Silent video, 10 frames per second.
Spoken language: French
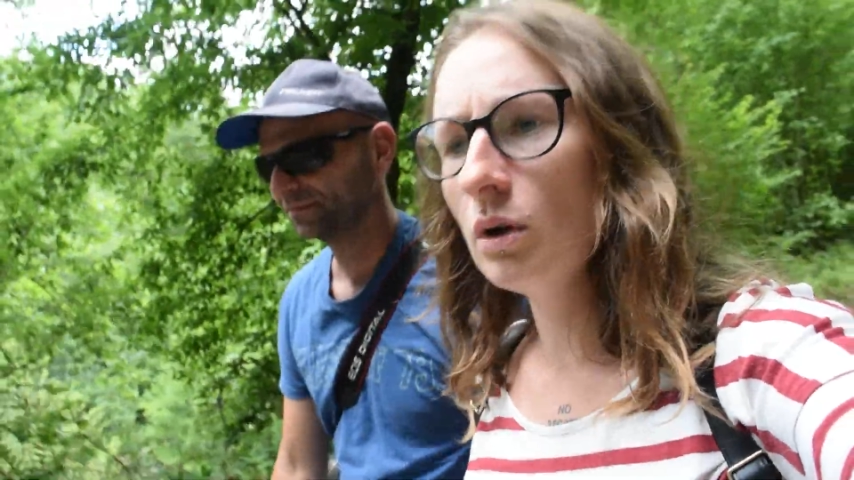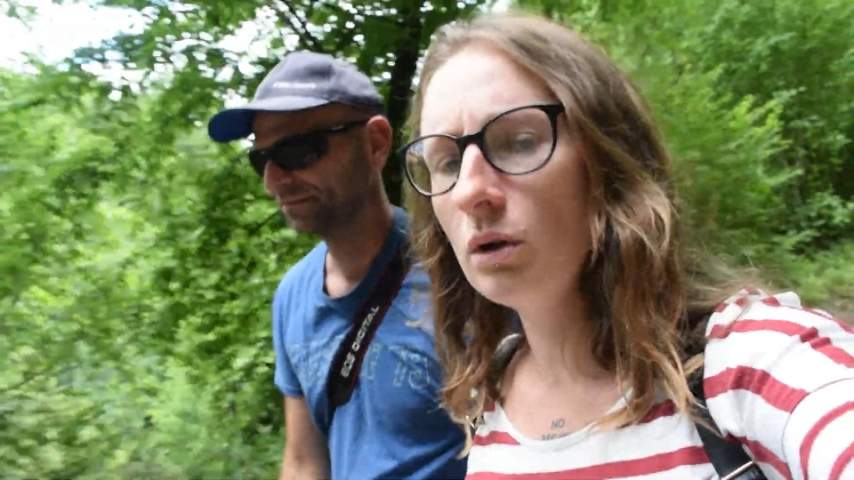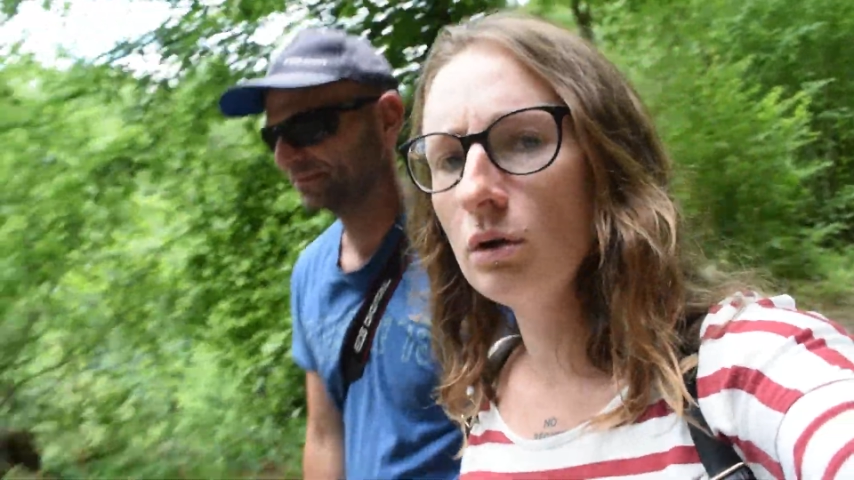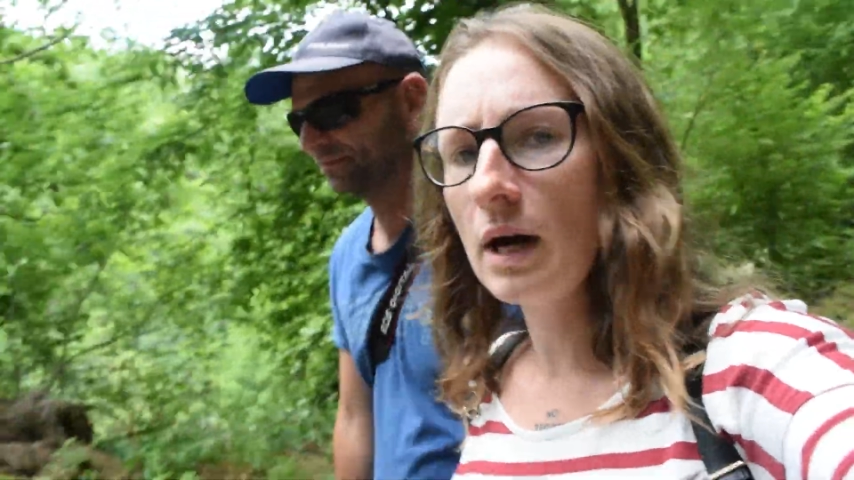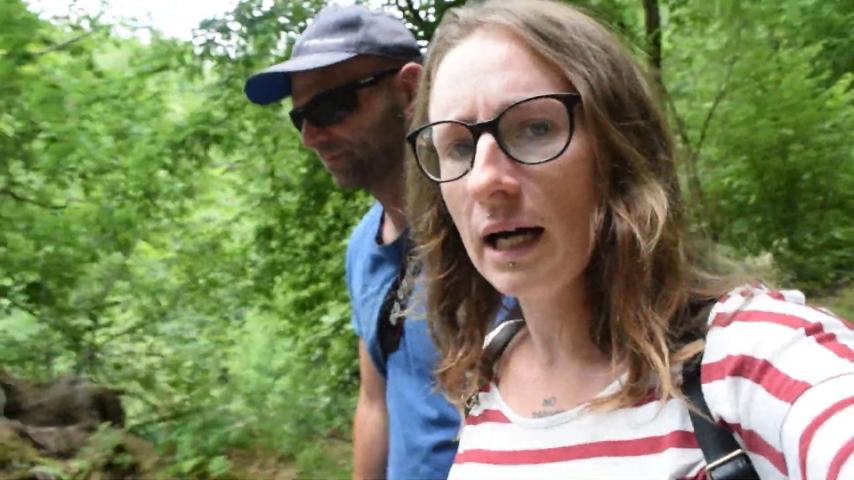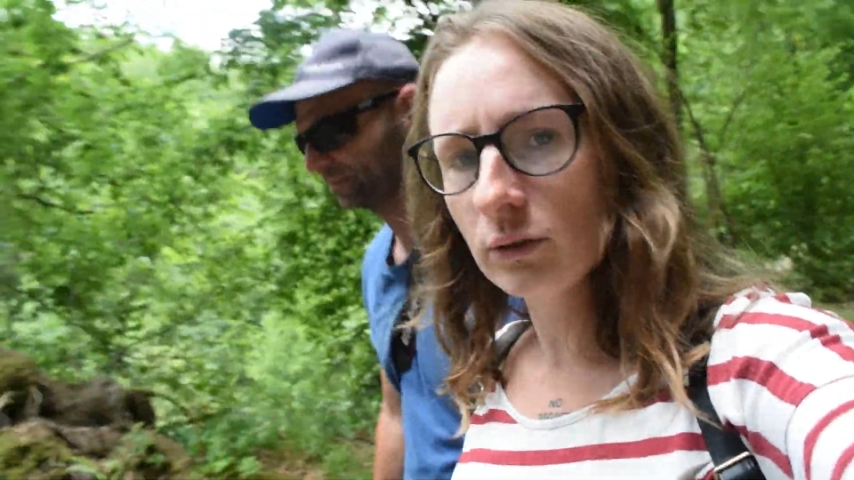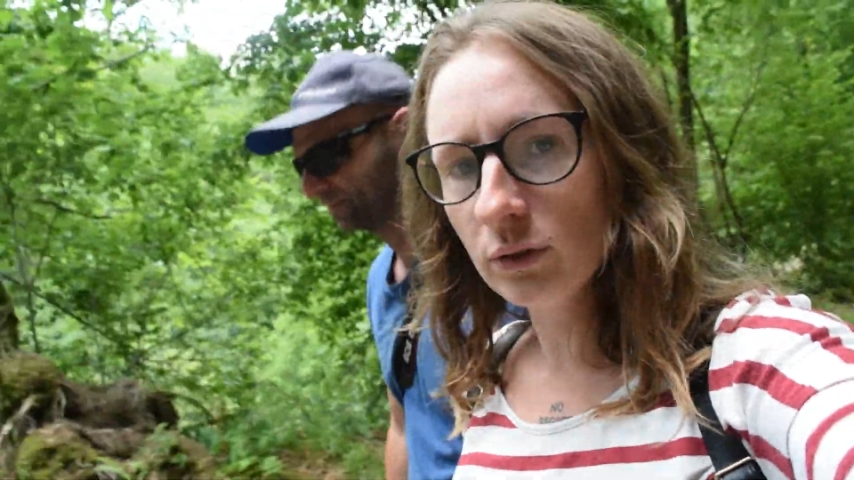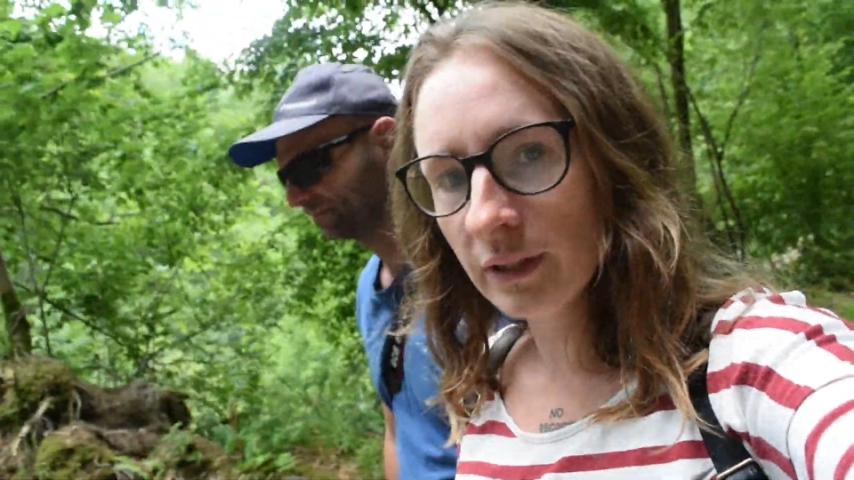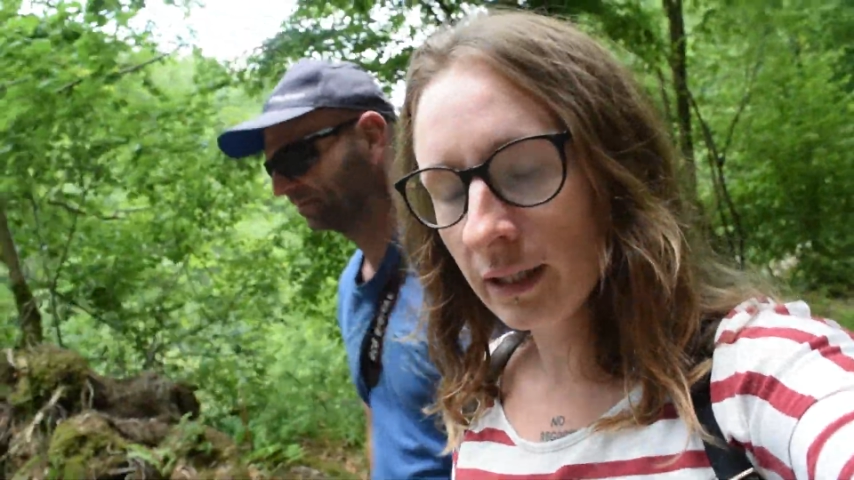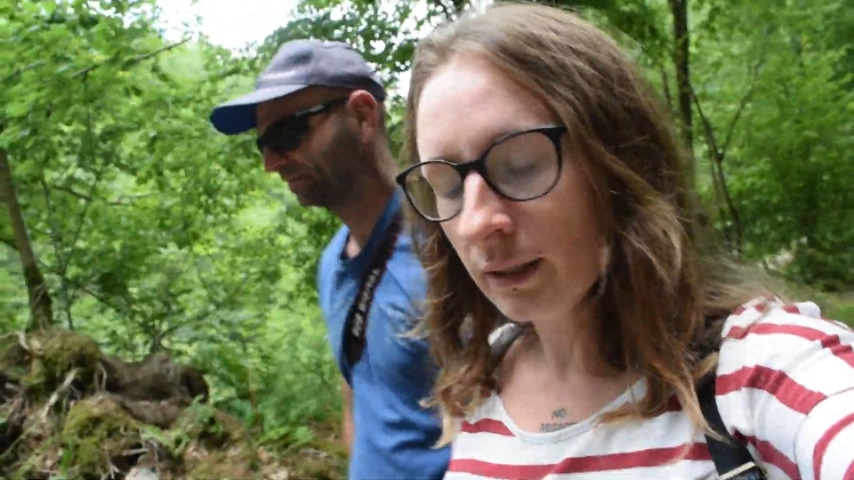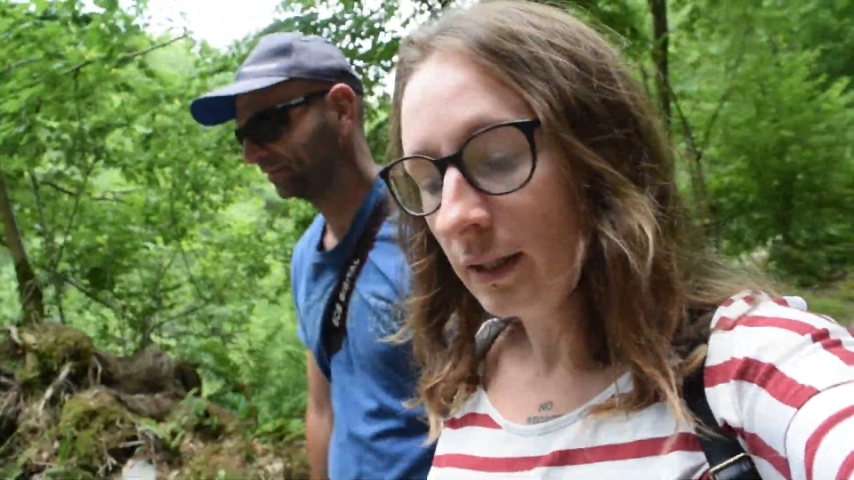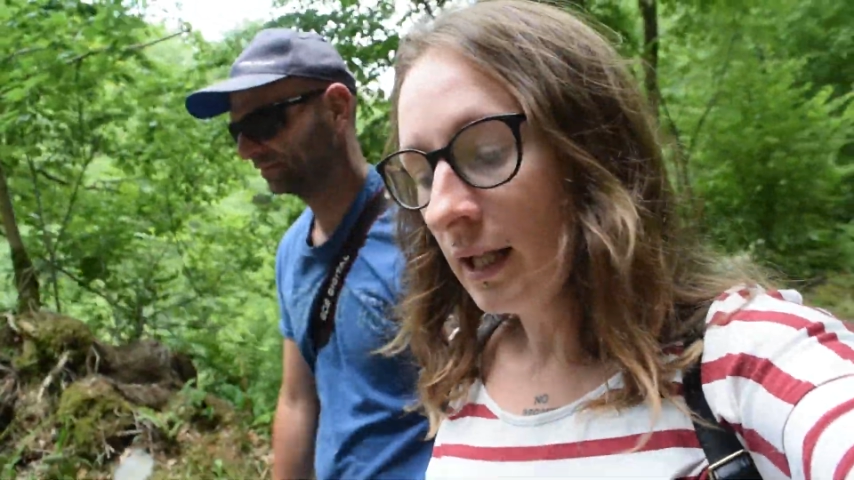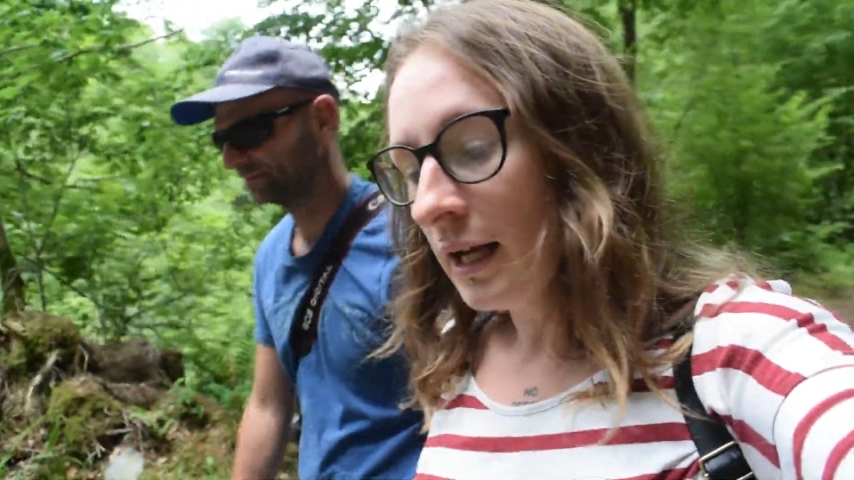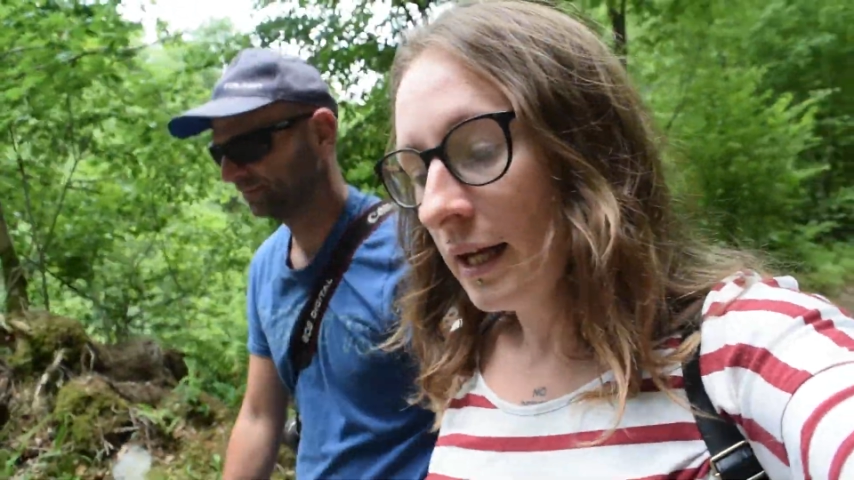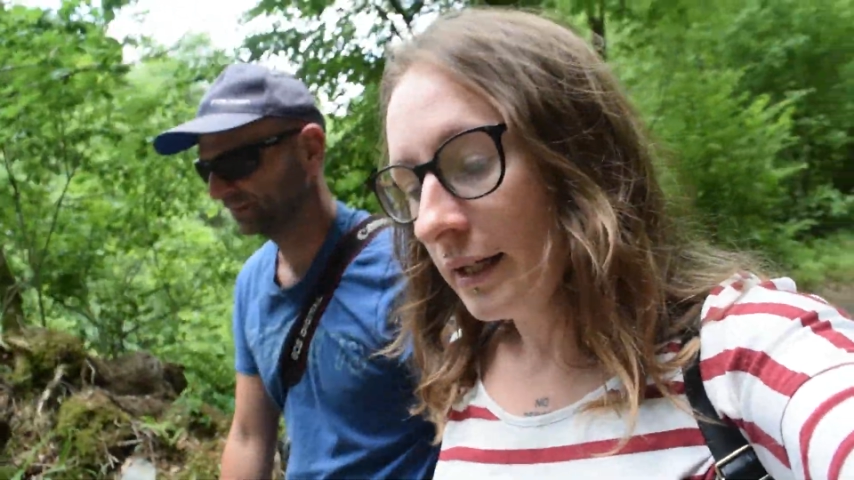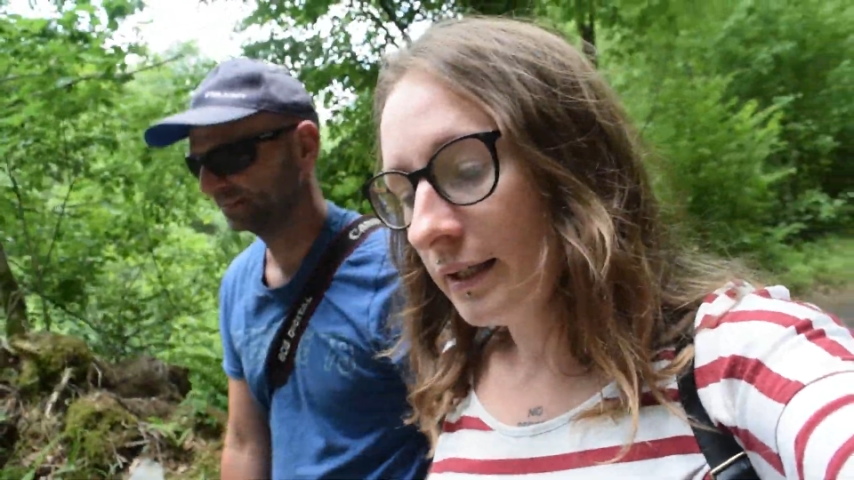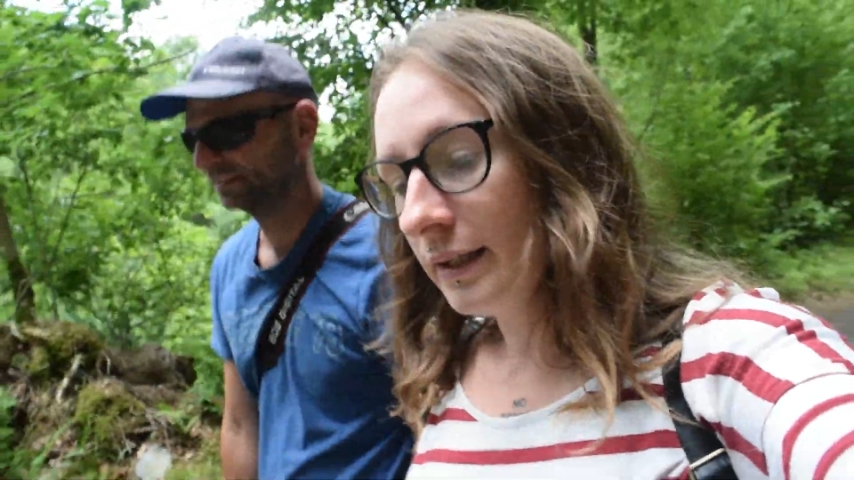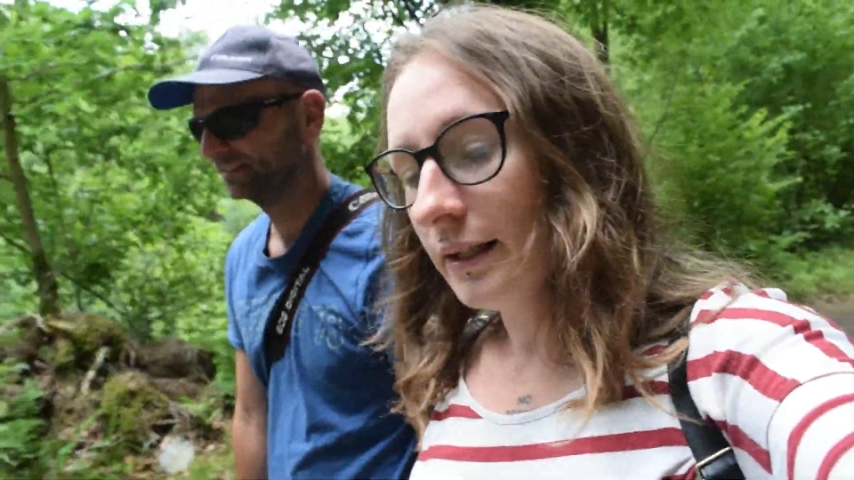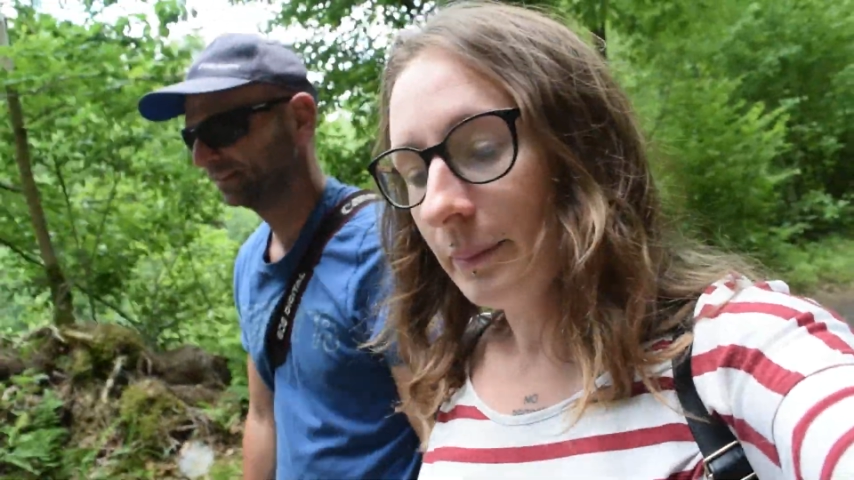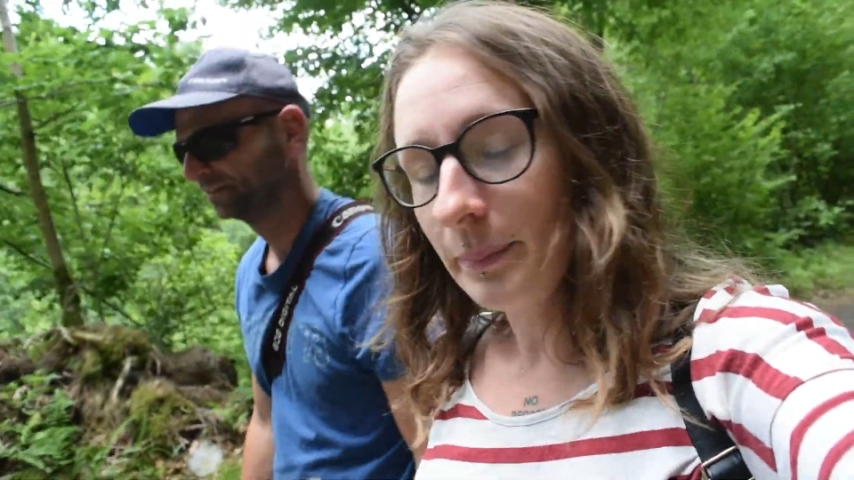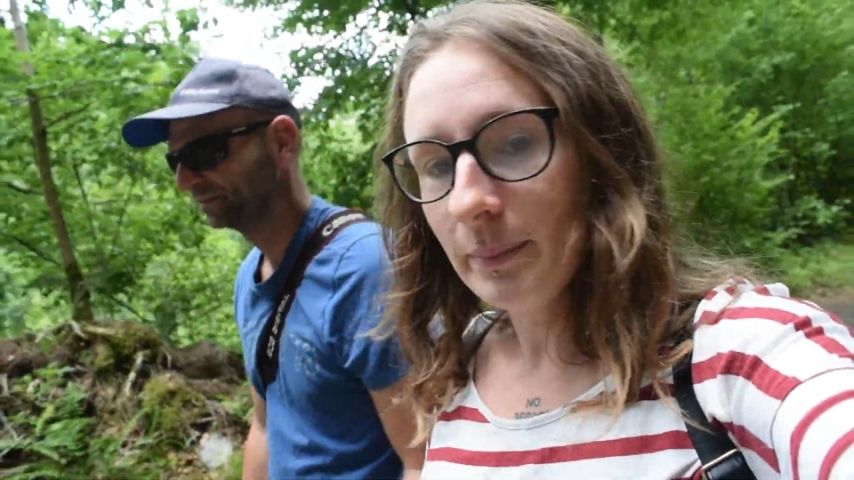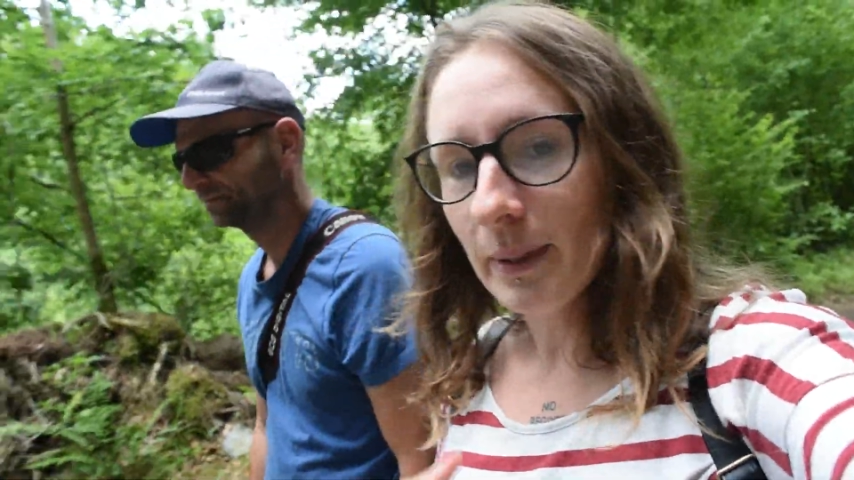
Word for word: ardennais et la pipe